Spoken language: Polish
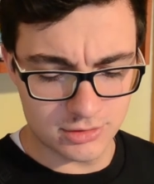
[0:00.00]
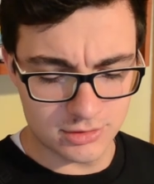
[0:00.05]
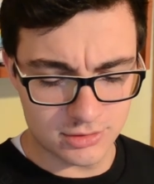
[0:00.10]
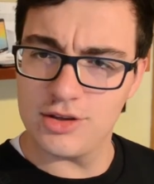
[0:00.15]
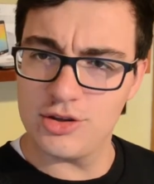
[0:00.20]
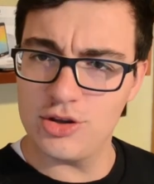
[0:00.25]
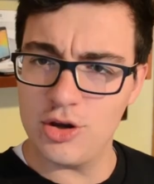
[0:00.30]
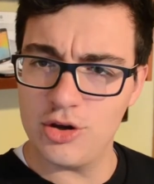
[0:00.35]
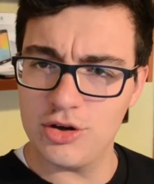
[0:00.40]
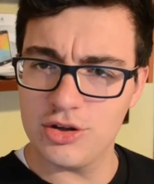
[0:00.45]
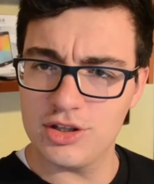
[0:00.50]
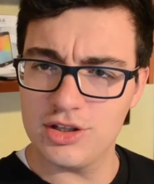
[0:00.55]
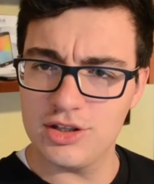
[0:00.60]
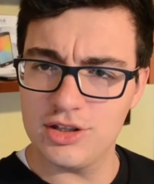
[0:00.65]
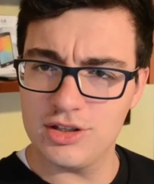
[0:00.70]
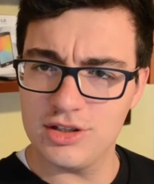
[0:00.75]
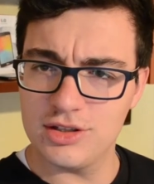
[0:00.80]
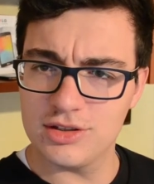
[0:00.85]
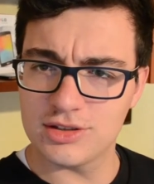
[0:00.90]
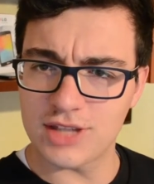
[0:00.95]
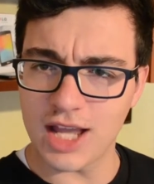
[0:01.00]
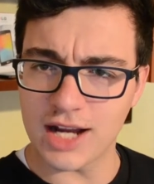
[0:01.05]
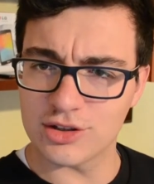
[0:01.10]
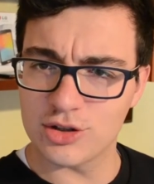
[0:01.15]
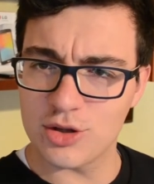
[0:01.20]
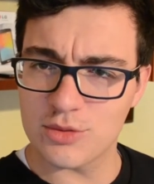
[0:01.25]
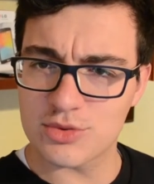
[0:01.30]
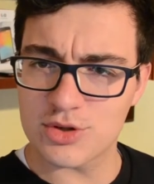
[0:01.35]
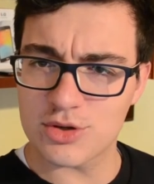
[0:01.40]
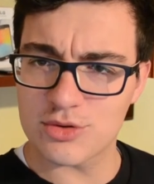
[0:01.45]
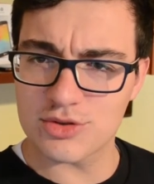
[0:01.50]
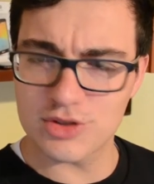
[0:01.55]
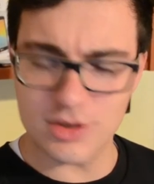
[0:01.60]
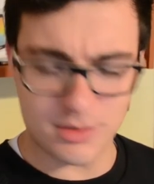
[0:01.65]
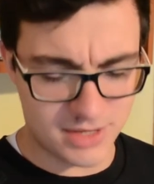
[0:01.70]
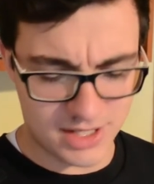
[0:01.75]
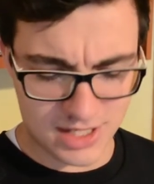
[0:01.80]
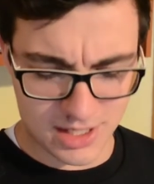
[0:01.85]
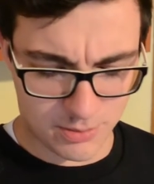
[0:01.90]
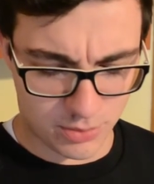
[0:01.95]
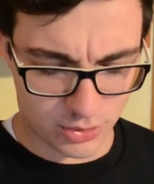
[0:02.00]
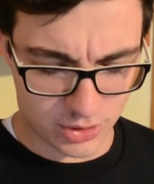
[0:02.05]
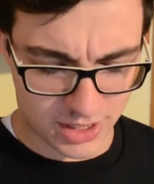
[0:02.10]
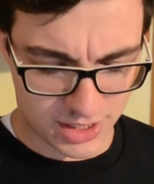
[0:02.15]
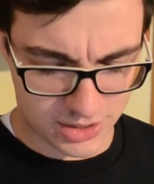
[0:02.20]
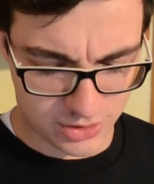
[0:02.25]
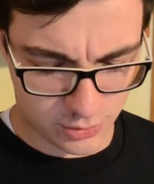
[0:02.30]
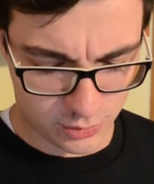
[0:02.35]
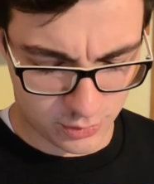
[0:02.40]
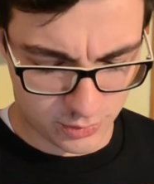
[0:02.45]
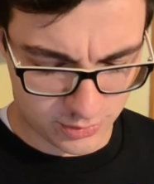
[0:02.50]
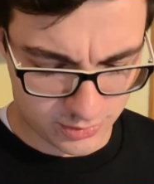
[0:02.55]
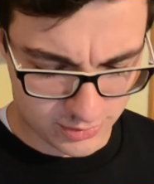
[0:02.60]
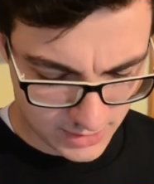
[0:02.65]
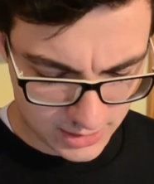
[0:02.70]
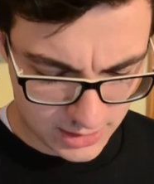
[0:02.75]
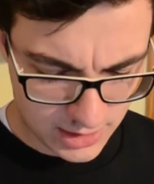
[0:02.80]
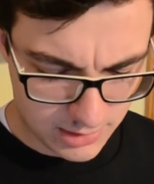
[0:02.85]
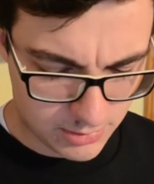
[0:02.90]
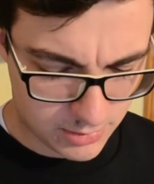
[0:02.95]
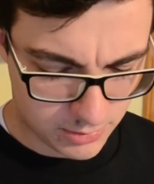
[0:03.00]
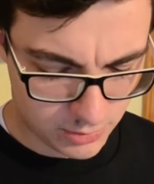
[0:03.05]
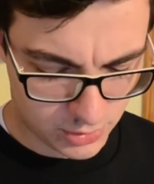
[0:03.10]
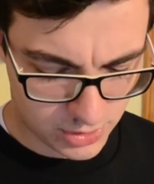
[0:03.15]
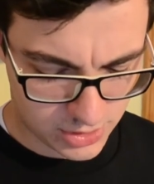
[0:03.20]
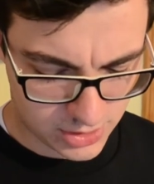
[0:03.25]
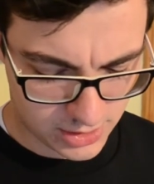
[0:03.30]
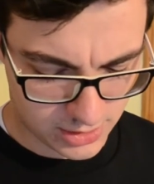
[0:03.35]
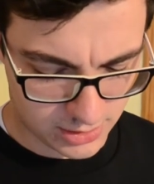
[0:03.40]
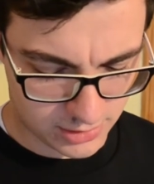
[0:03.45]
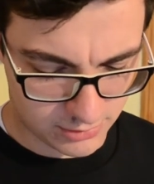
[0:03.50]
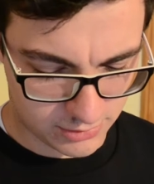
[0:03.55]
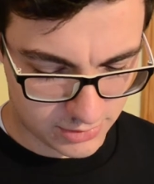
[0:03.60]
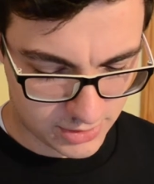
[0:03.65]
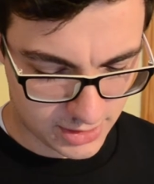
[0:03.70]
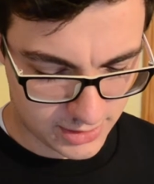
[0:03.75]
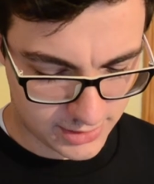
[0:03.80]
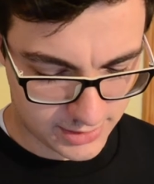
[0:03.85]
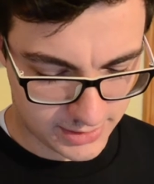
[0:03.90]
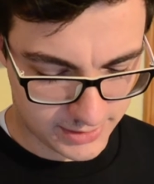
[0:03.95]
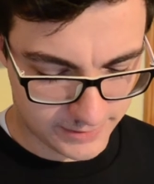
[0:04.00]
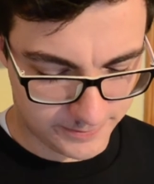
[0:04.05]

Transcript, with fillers: No i tak dobrze już sobie nie poradził. Dajmy mu jeszcze jedną szansę.